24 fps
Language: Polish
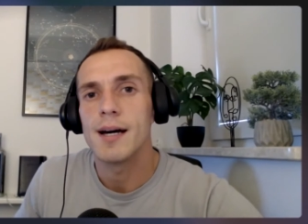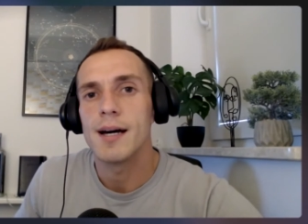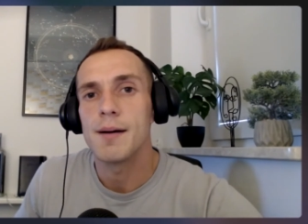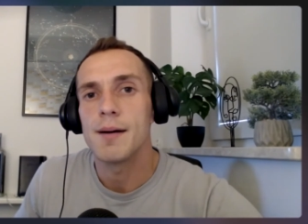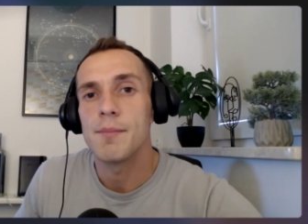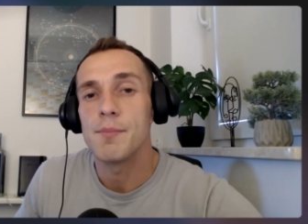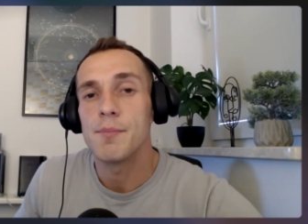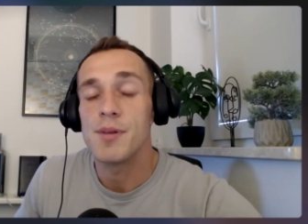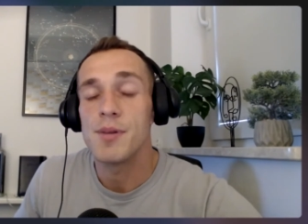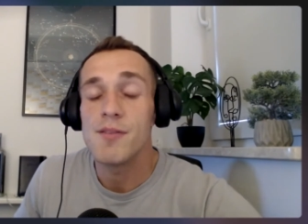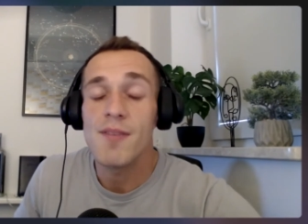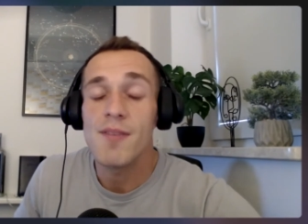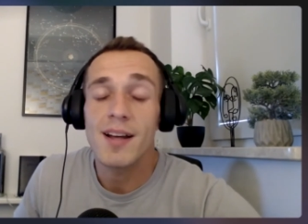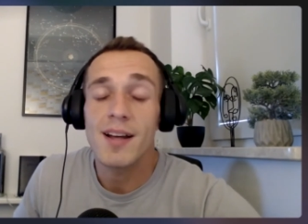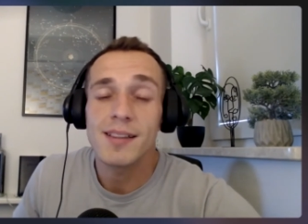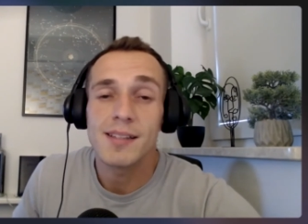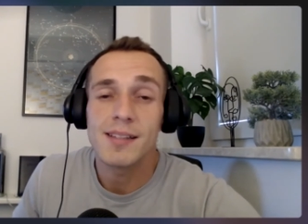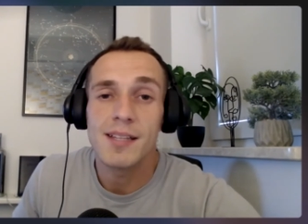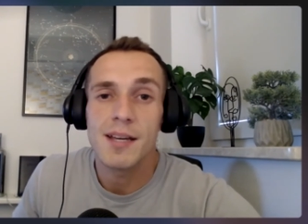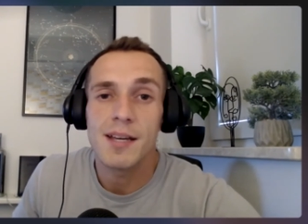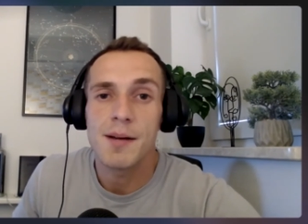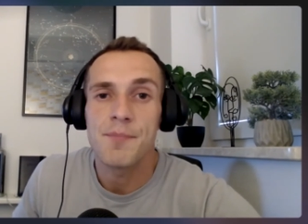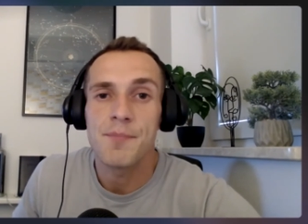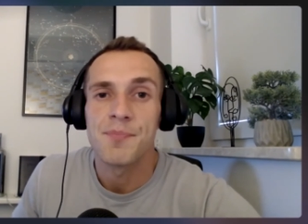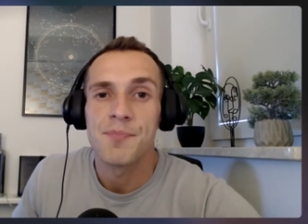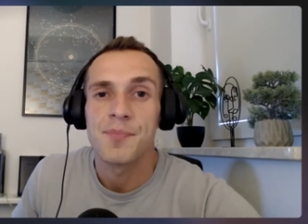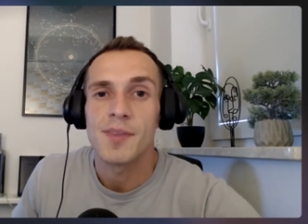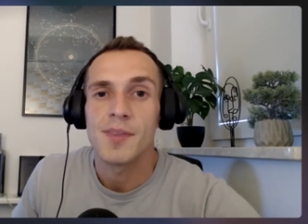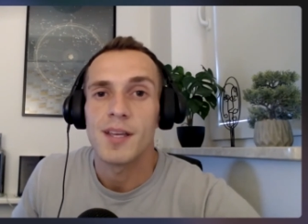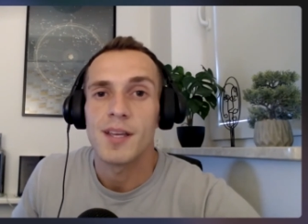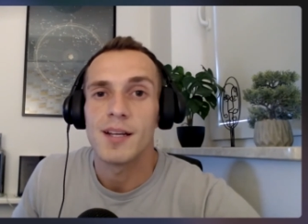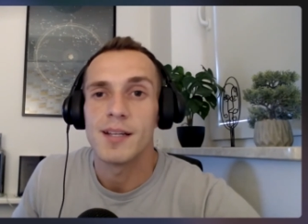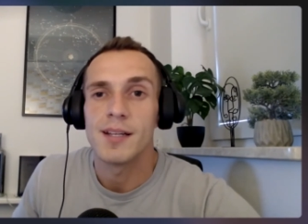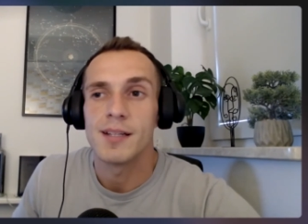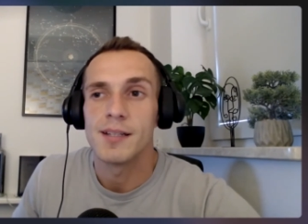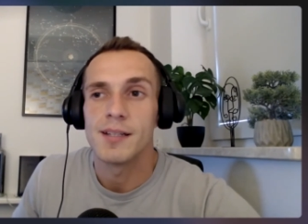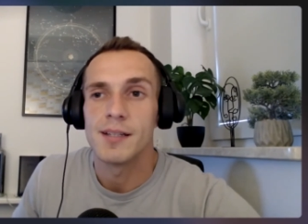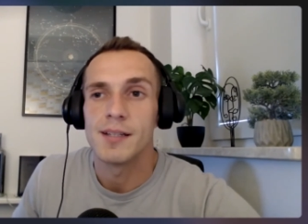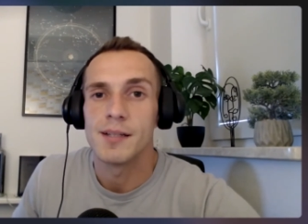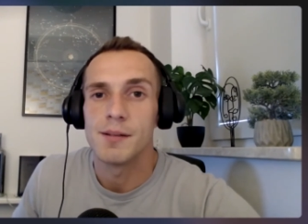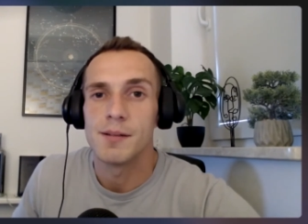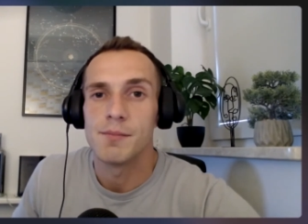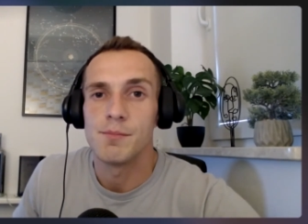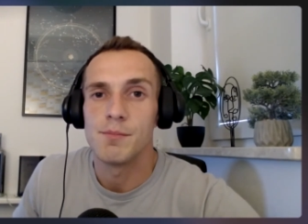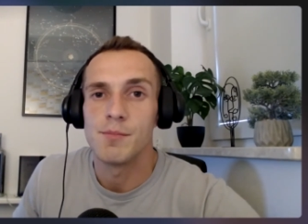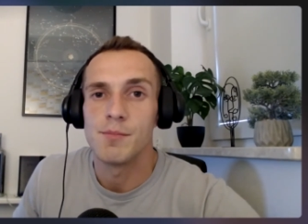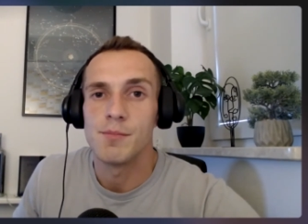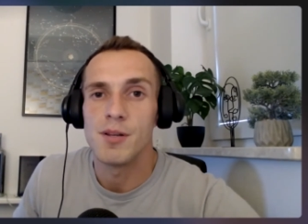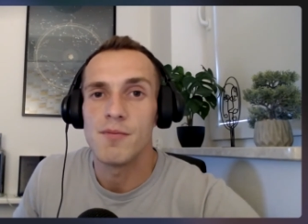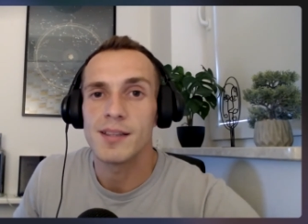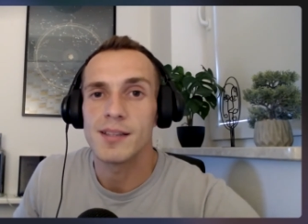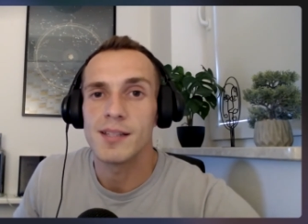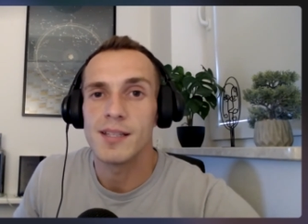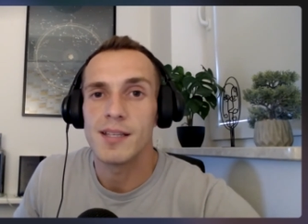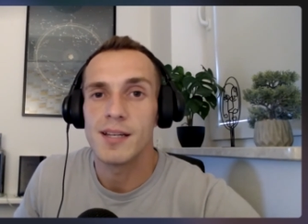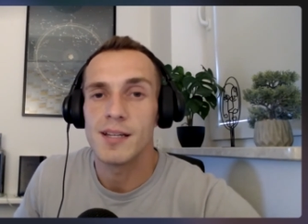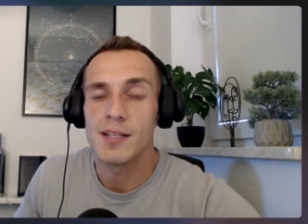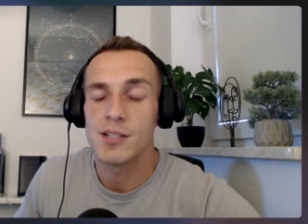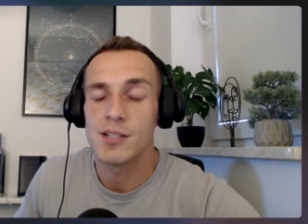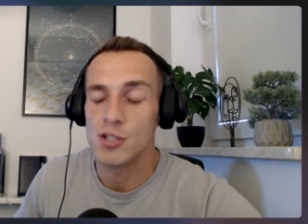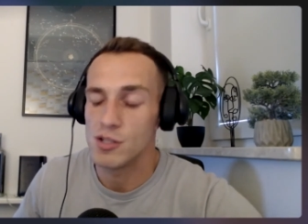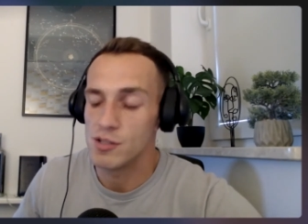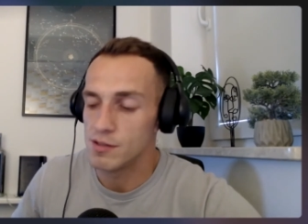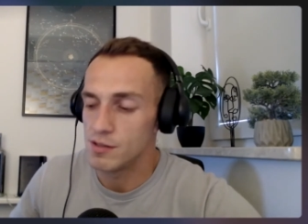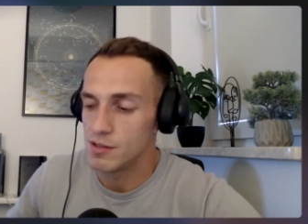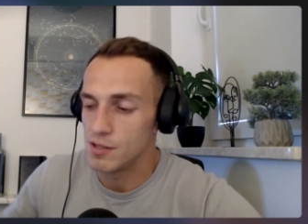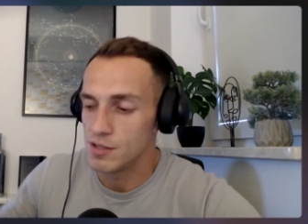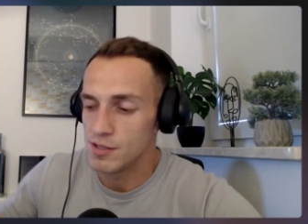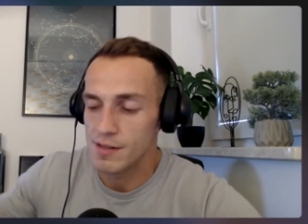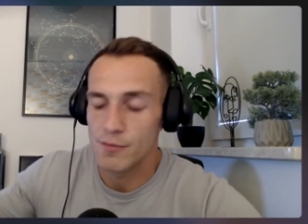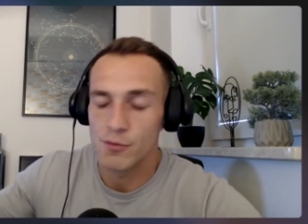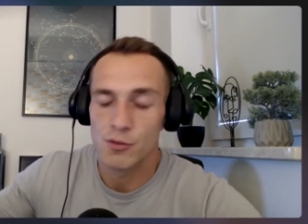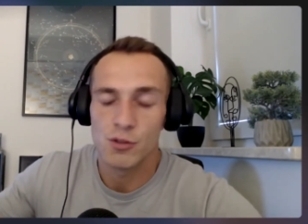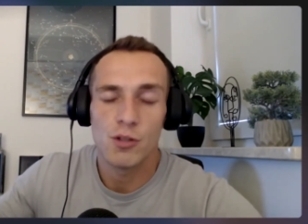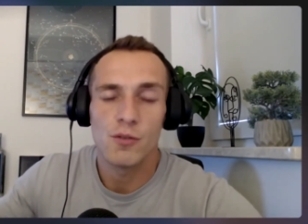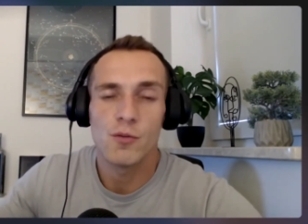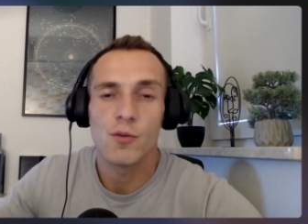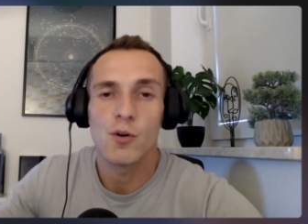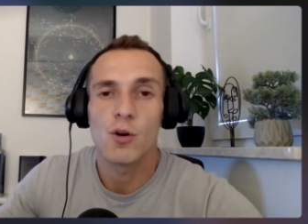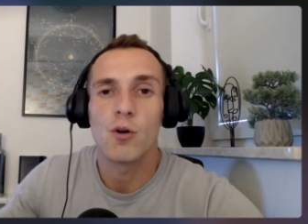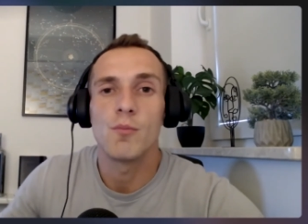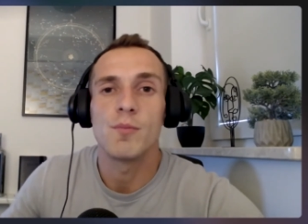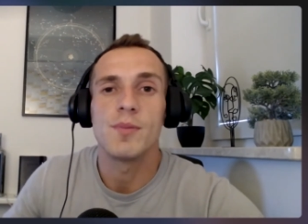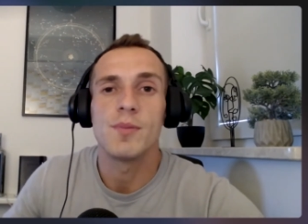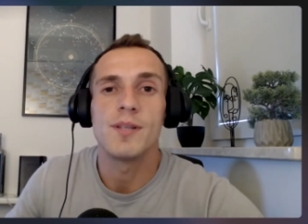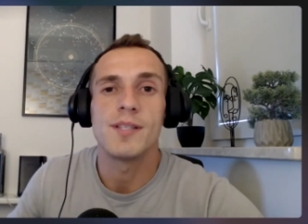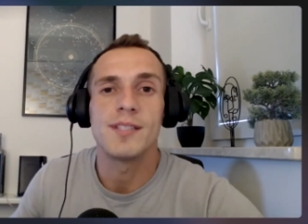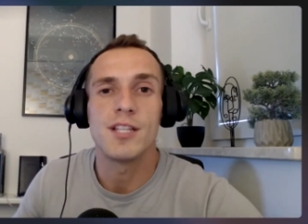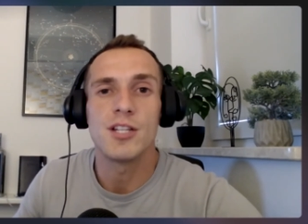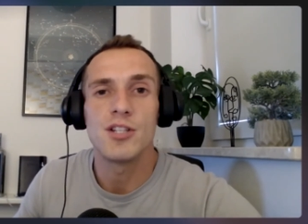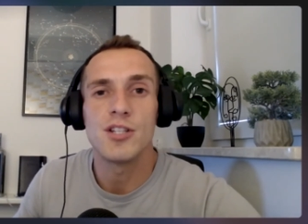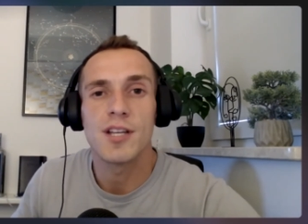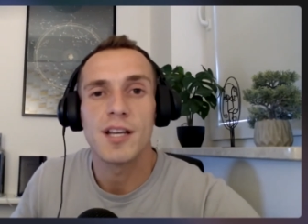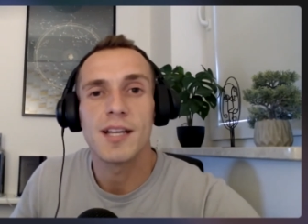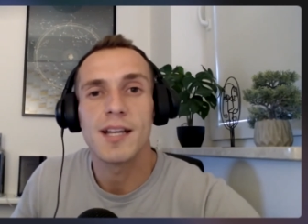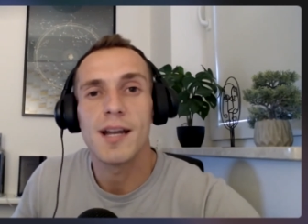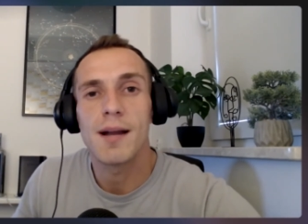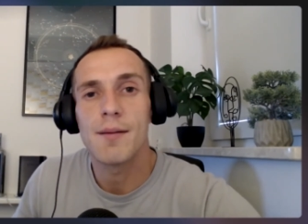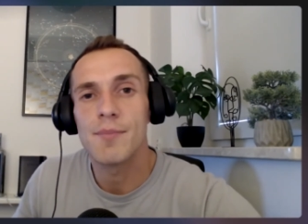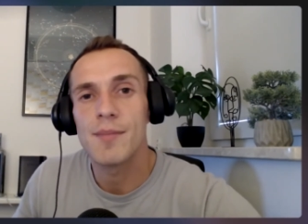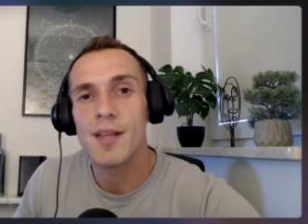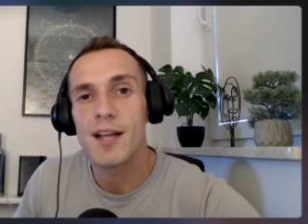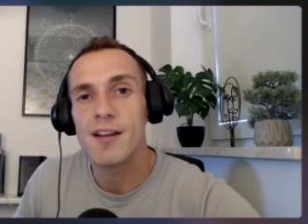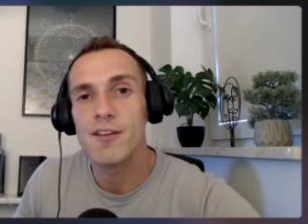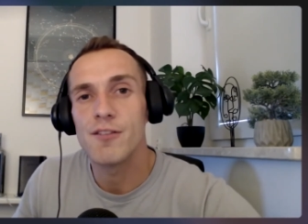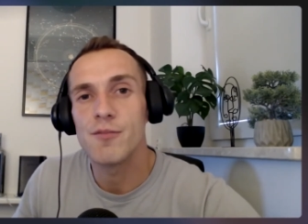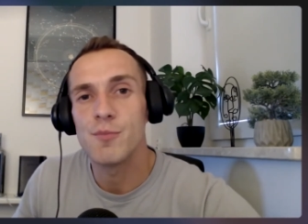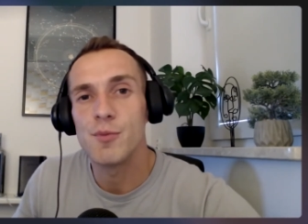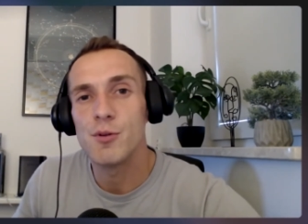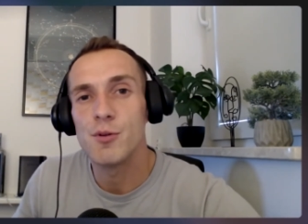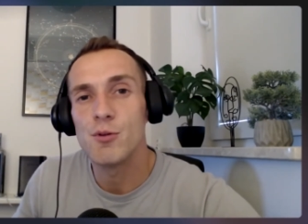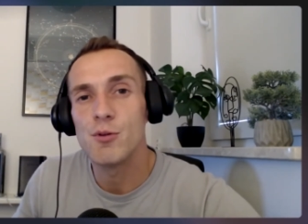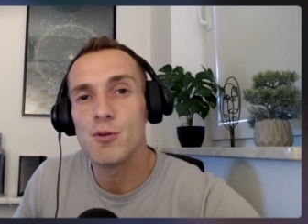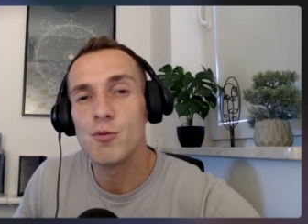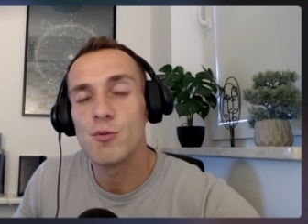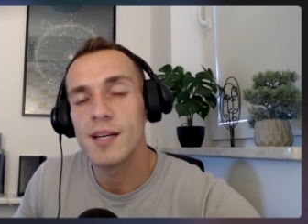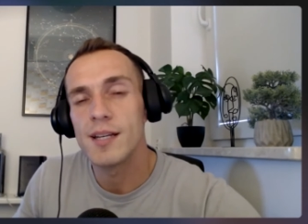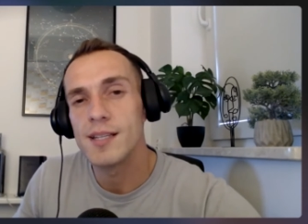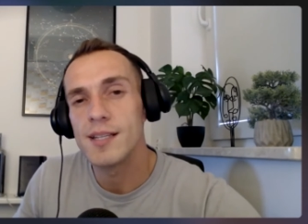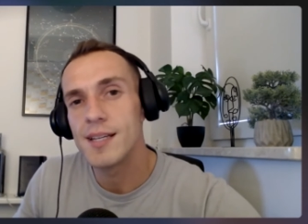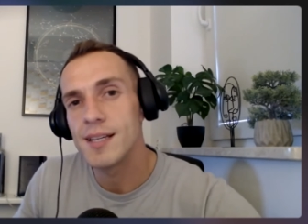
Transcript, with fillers: a prywatnie, e, prywatnie czy, czy zawodowo, hobbystycznie gram dalej w piłkę.